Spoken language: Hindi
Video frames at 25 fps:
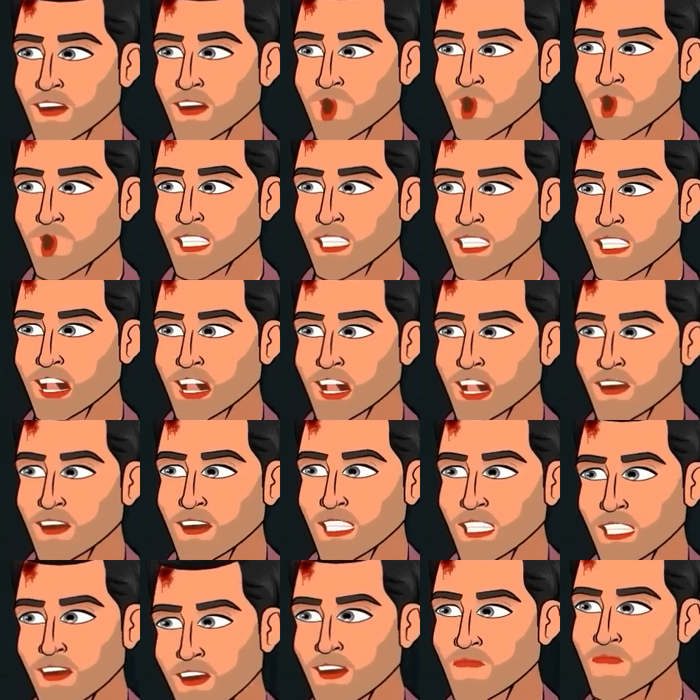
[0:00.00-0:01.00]
आप लोग डरिए
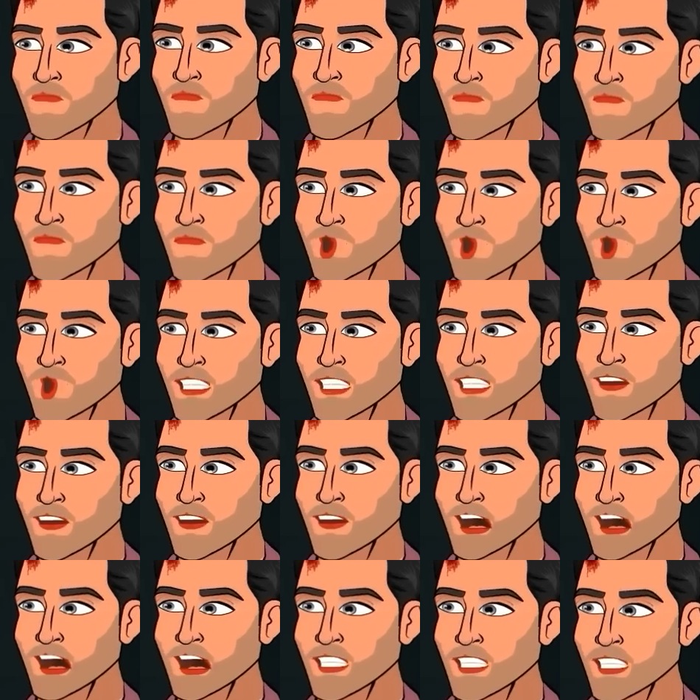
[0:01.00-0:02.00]
मत अब
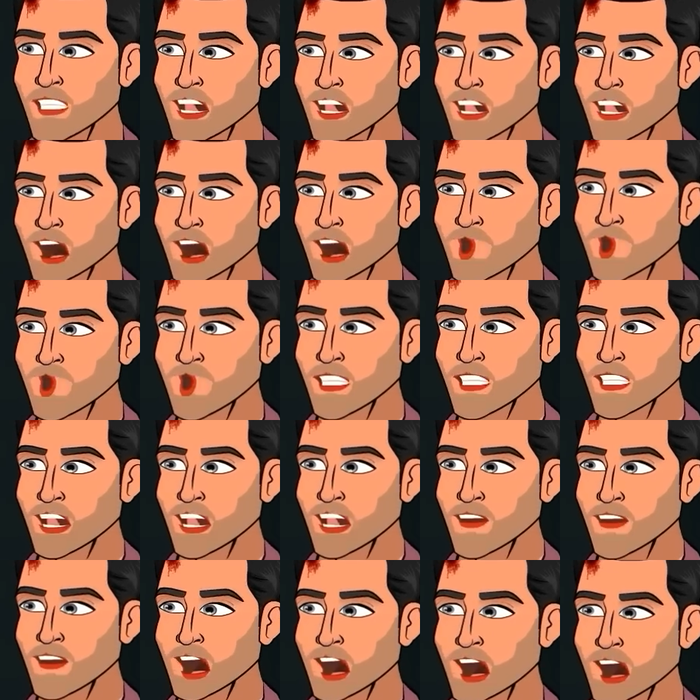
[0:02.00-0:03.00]
तक ये जो भी कर रही
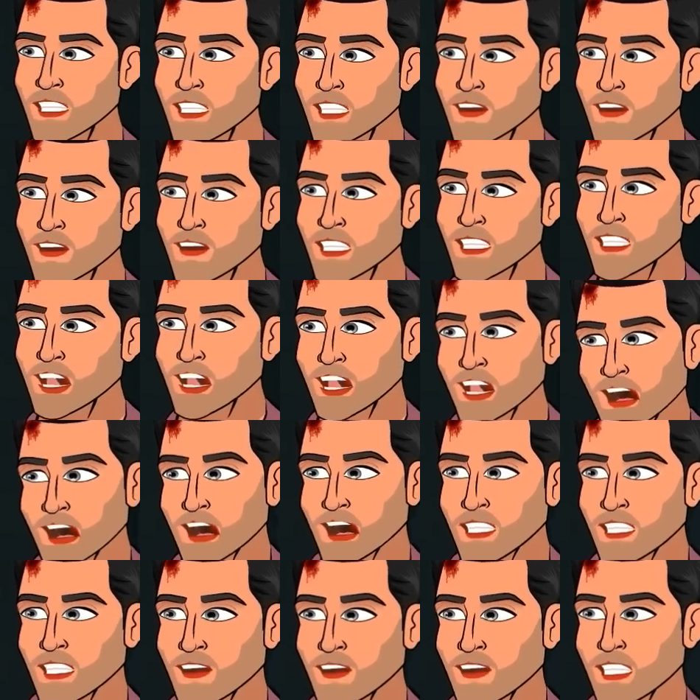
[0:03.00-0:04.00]
थी वो इसके
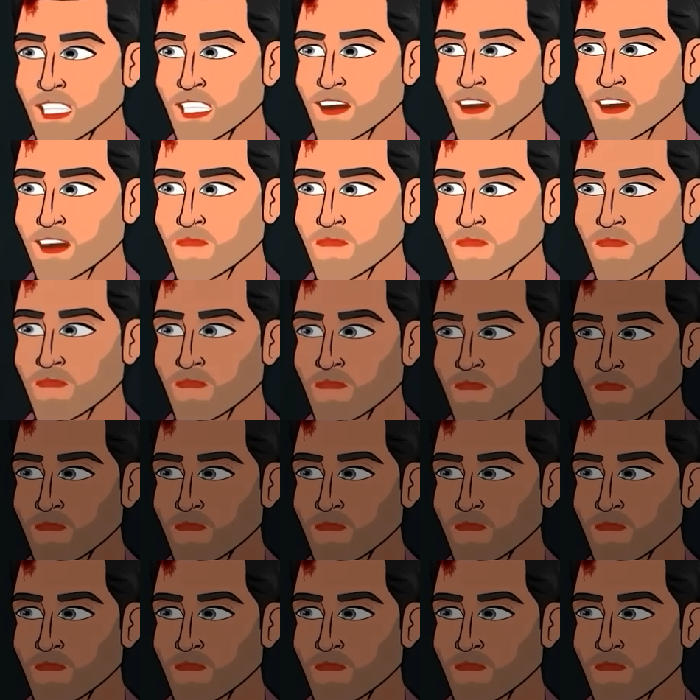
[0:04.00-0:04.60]
शरीर में घुसे हुए